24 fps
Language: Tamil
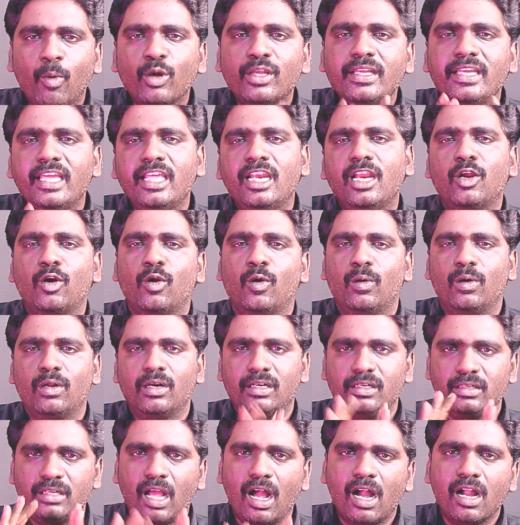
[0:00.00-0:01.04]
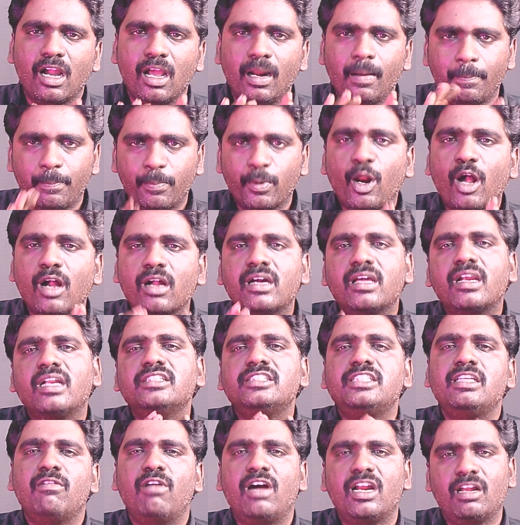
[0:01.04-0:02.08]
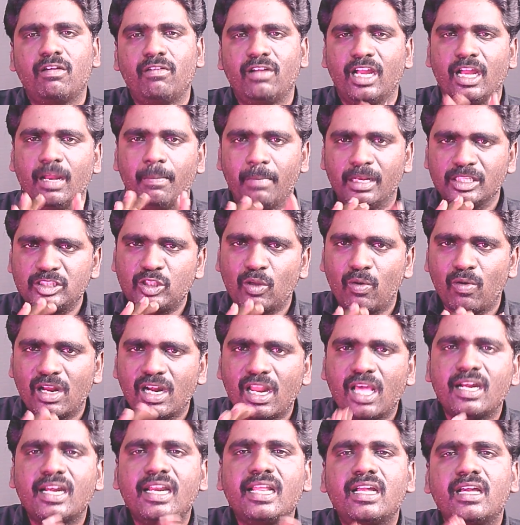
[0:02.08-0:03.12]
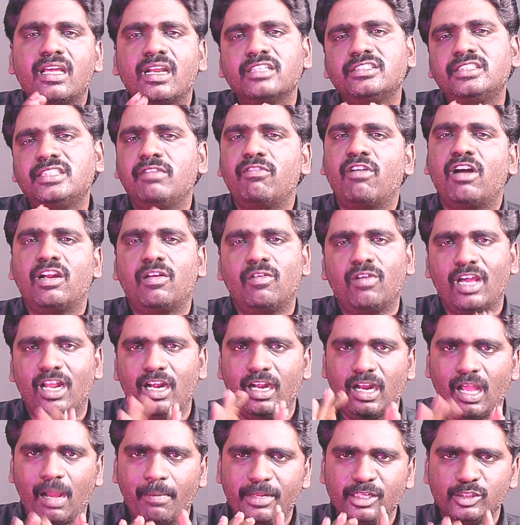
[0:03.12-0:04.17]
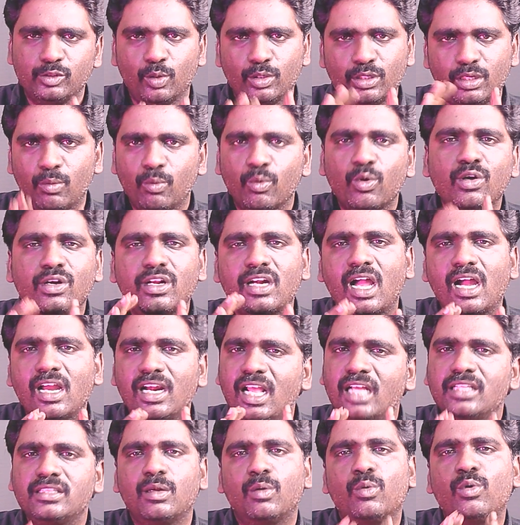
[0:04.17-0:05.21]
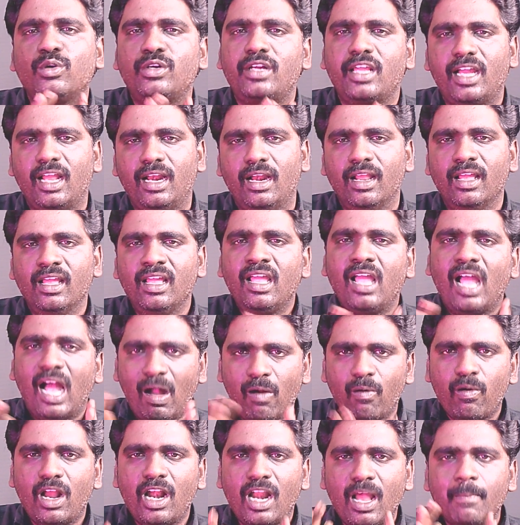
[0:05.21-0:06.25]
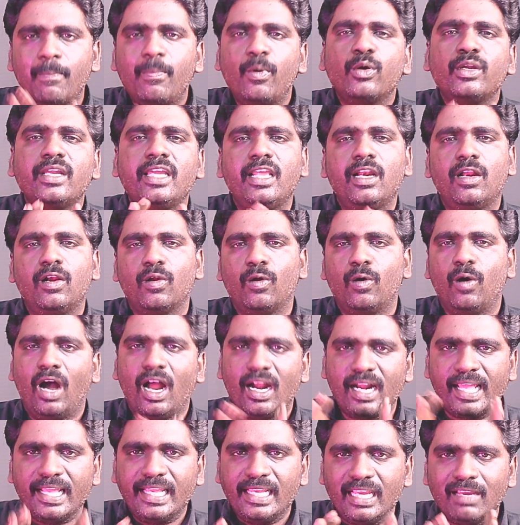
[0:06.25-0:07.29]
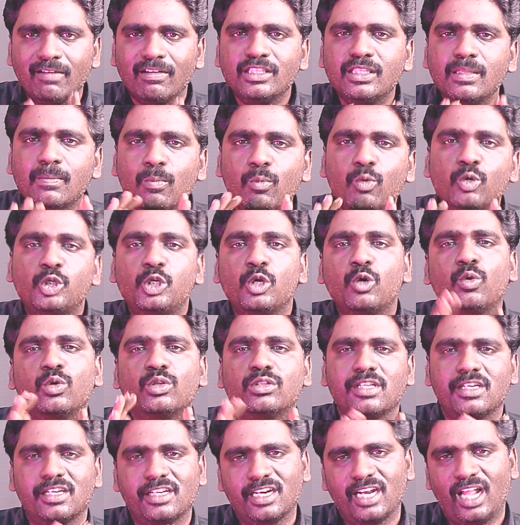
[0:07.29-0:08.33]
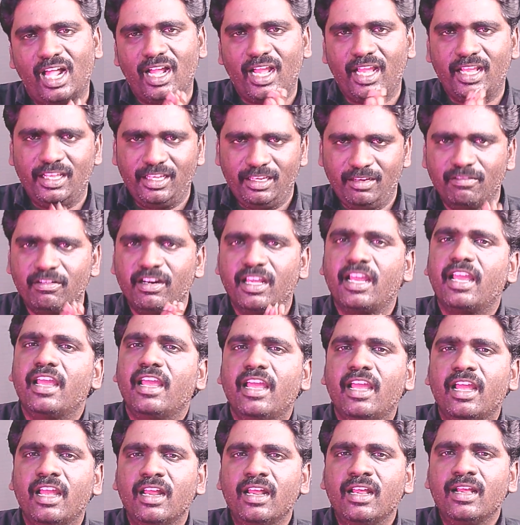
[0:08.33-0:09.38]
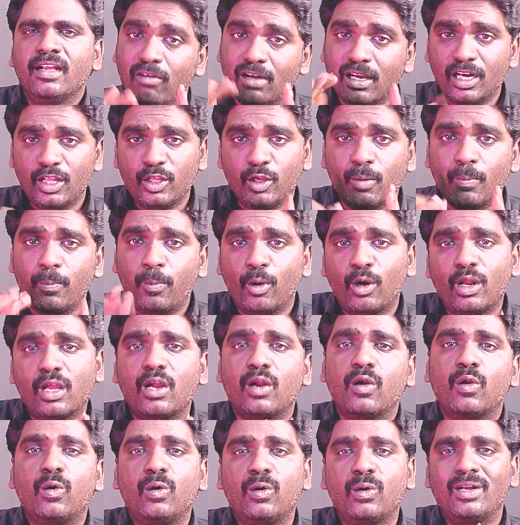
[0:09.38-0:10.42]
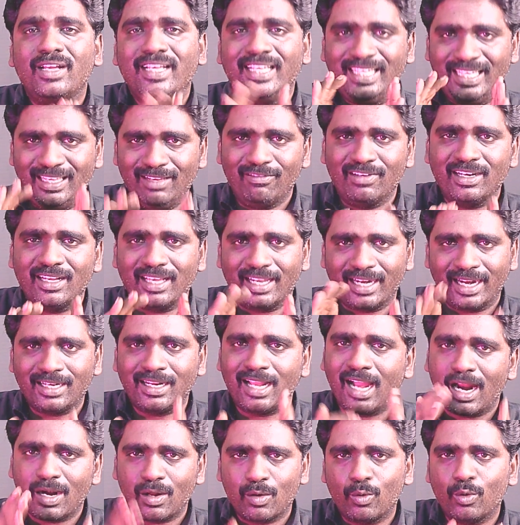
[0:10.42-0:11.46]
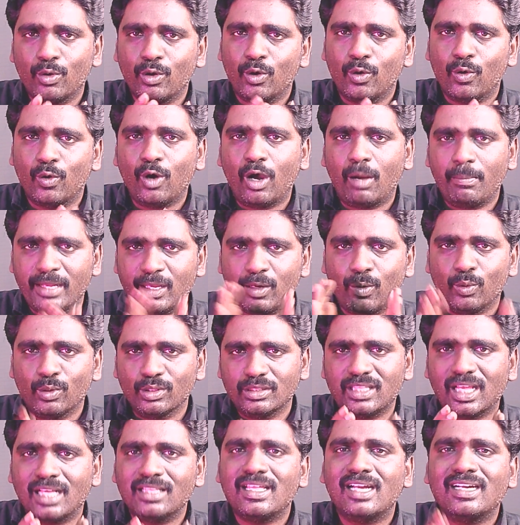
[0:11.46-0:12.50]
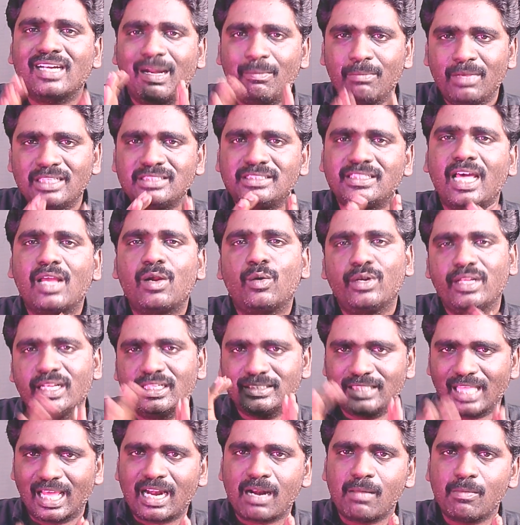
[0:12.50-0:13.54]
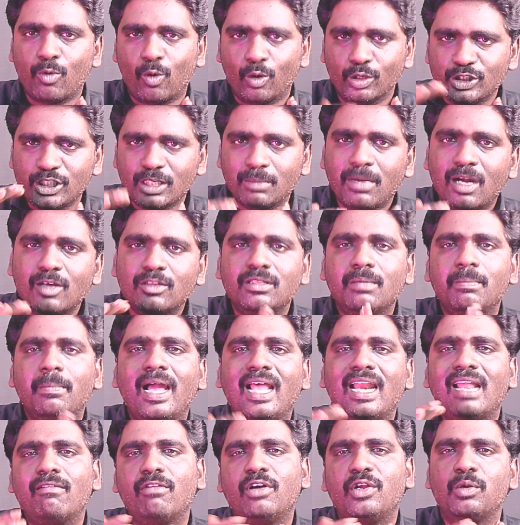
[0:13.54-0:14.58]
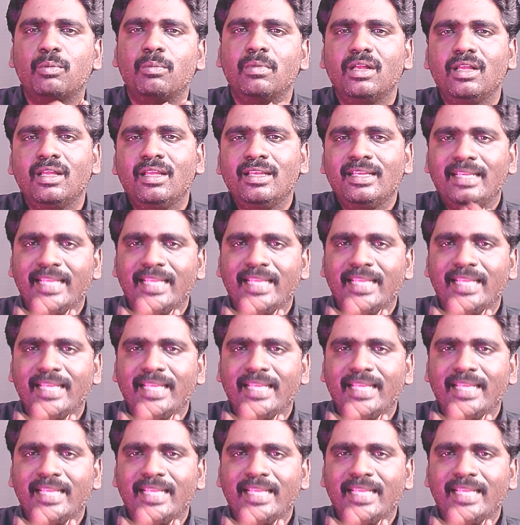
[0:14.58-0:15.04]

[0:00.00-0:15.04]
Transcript: பொங்கி இருக்கணும் தாங்கள் ப்ராக்ரஸிவானவங்க மற்றவங்கலாம் ரிக்ரஸிவானவங்கள் அப்படின்னு சொல்லிட்டு உருட்டுறாங்களே அந்த உருட்டுகள் அவங்க எல்லாம் பொங்கி இருக்கணும் ஆனா வந்து முட்டு கொடுத்துட்டு இவனுக்கு அவங்களையும் பொழக்கணும் இவனுக்கு ரெட் கார்டும் கொடுக்கணும் அப்படி கொடுத்தாதான் கமல் சாருடைய தரம் கொஞ்சமாவது மேலே வரும்